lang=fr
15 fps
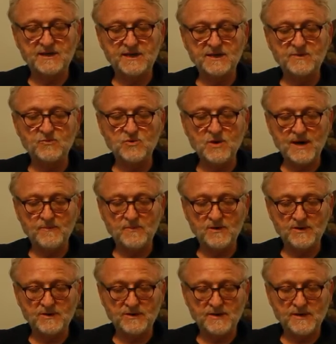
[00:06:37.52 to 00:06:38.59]
immuables.
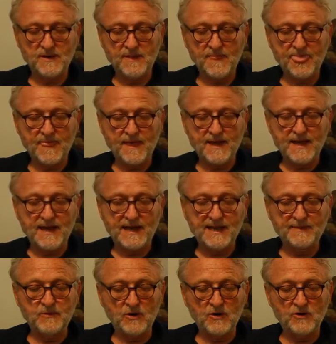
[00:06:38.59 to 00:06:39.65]
Les
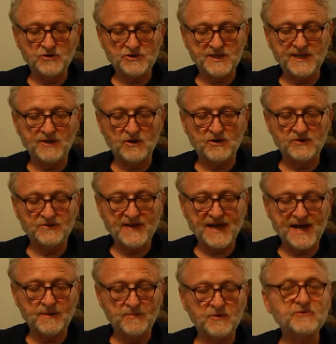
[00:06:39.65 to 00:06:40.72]
branches des grands
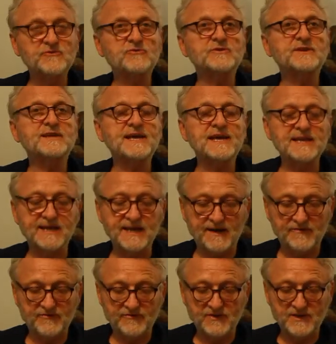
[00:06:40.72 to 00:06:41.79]
arbres sont des
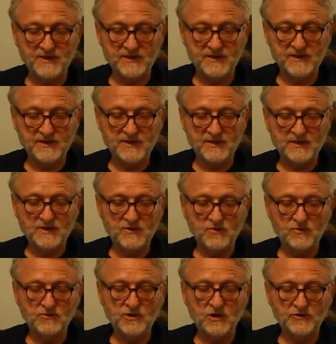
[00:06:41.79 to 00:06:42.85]
calligraphies.
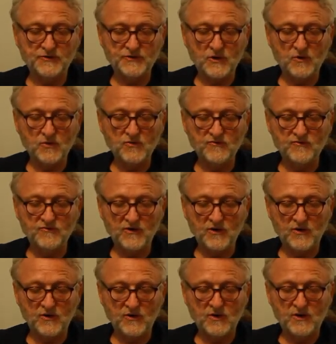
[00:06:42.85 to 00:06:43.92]
On entend le
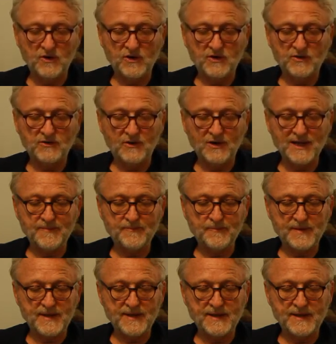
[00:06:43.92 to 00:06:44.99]
vent dans les
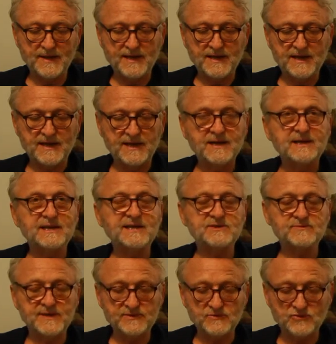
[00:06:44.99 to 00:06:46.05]
pins, les
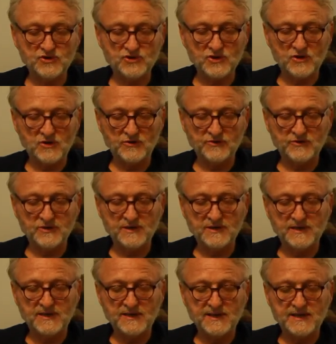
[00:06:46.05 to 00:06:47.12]
oiseaux chantent,
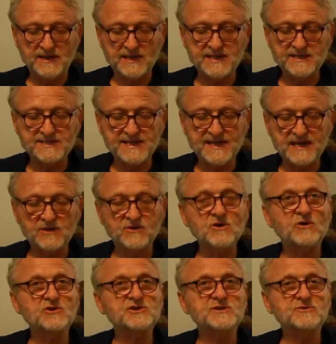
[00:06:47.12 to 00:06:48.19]
les ailes
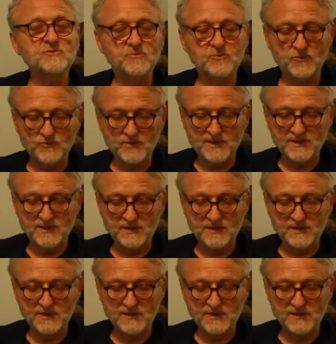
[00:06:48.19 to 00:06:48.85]
gorgées de pluie.